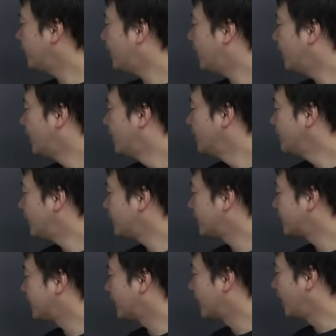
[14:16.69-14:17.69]
は何
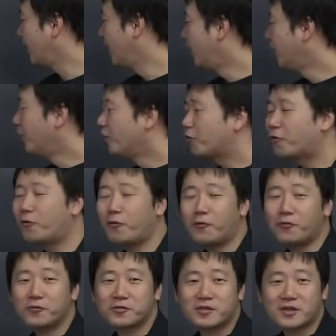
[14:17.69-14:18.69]
だったっけ？
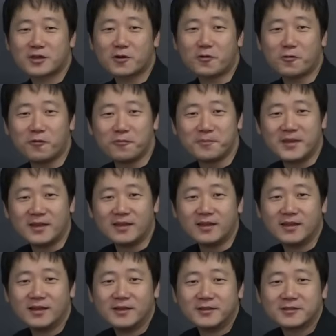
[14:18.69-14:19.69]
公地公民、
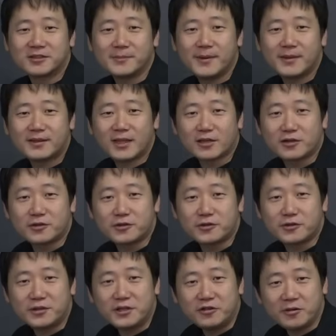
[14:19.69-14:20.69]
すべて
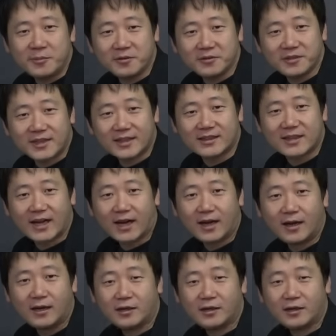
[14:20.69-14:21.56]
国のものだった。